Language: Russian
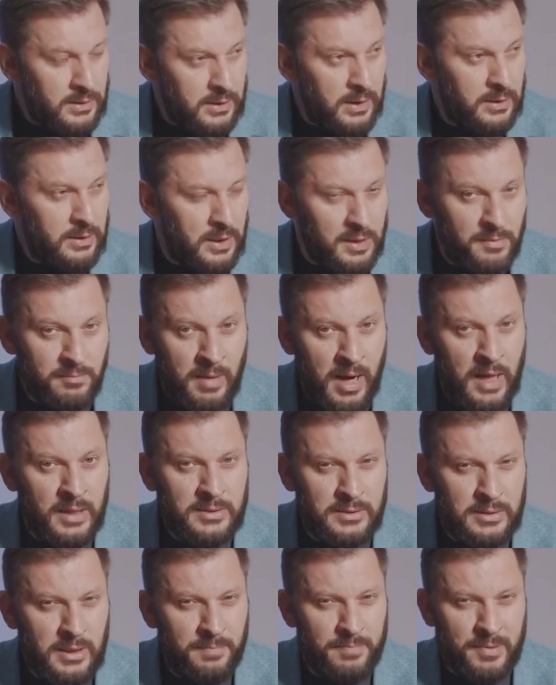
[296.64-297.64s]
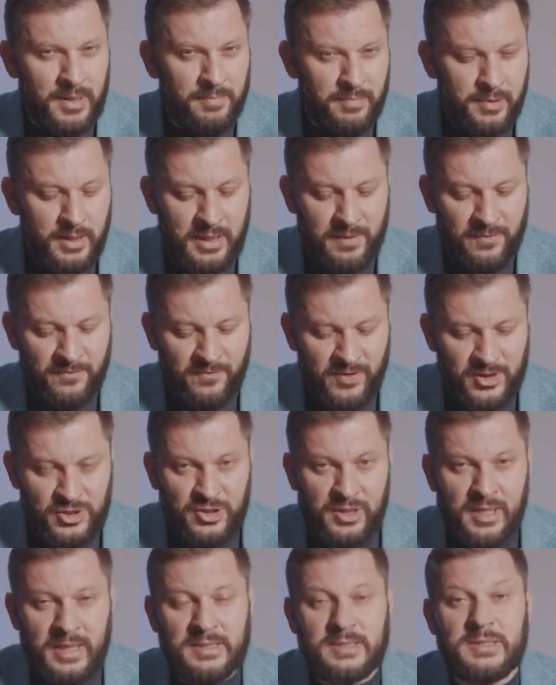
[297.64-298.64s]
с этой массой проблем
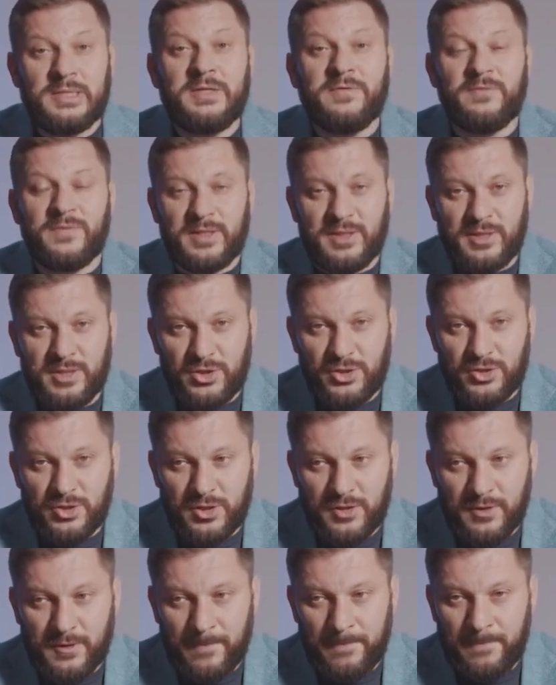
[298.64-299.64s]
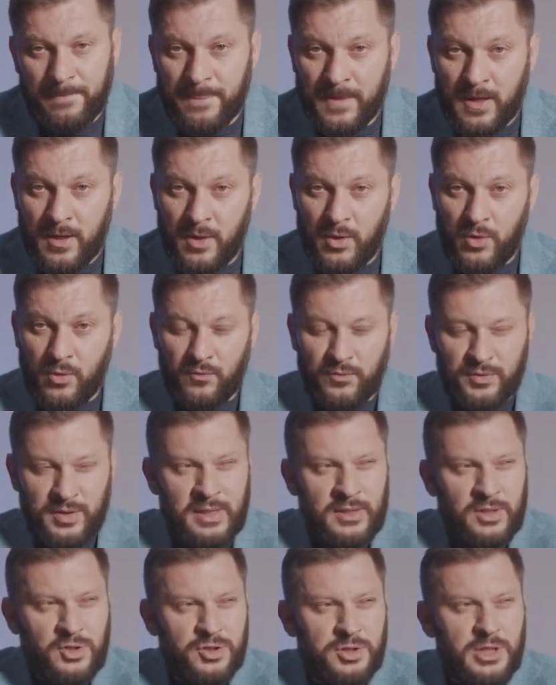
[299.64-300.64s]
вошла с ним в отношения. В
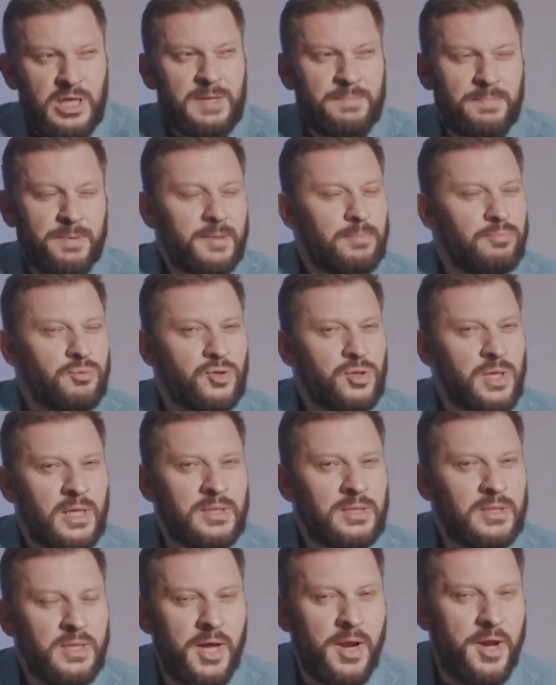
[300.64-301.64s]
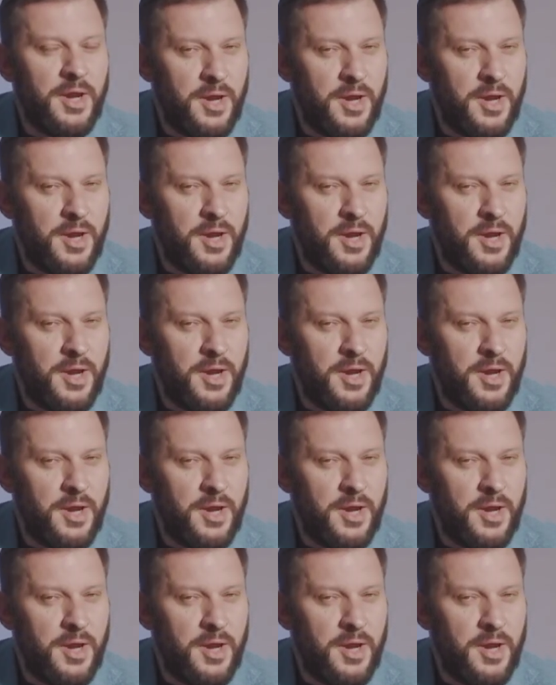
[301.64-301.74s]
ней начинает пробуждаться